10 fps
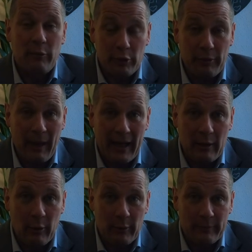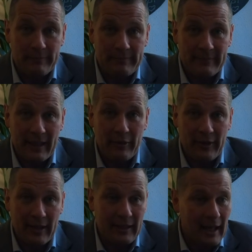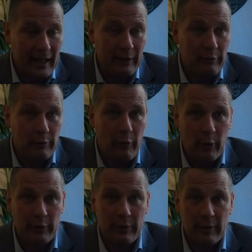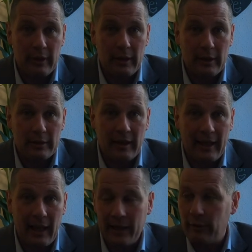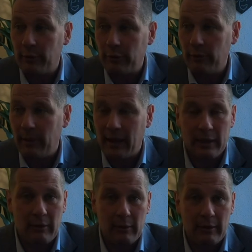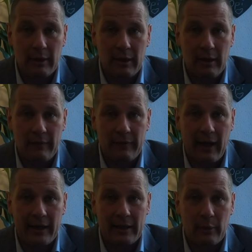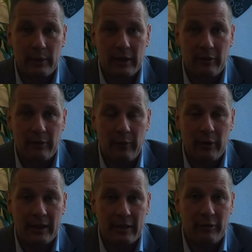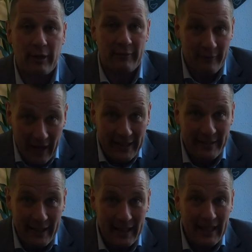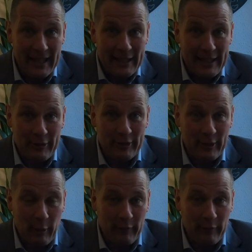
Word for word: Wurzelbehandlung gestern gleich sofort äh, Teil 1 Wurzelbehandlung, äh, Freitag und nächste Woche geht es dann weiter, dass ich dann